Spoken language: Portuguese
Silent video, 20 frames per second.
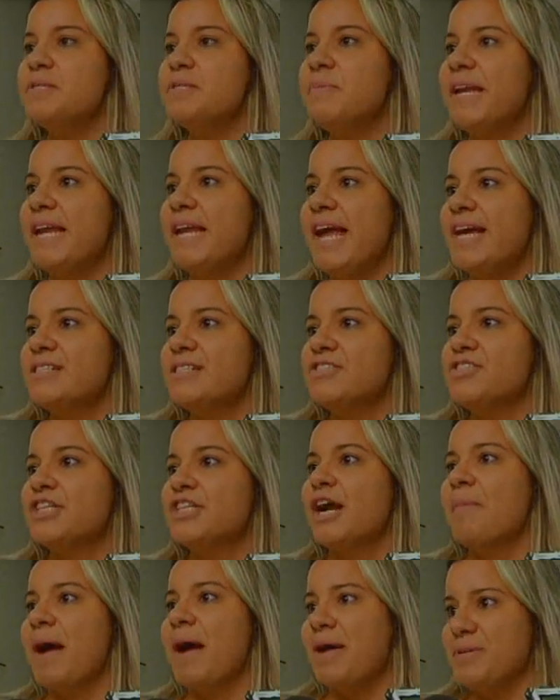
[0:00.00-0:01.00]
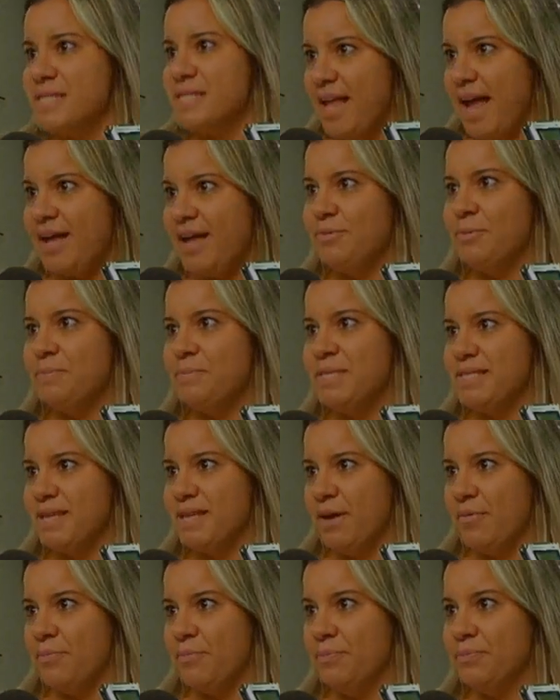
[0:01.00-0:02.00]
experiência de trabalho externo à
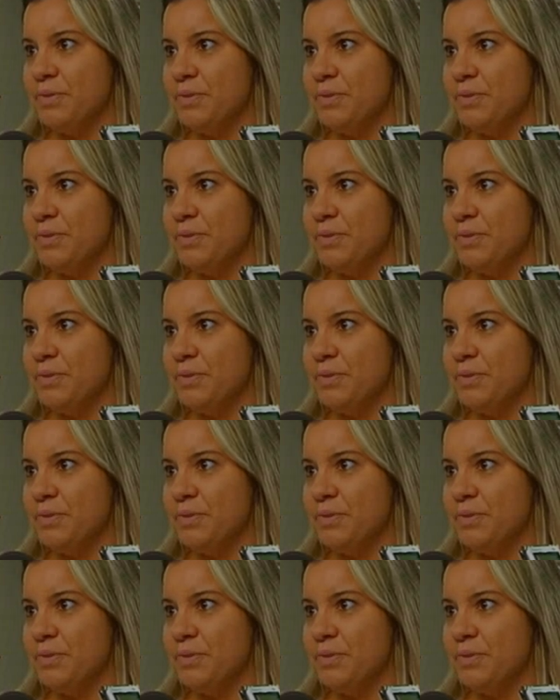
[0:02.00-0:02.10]
prisão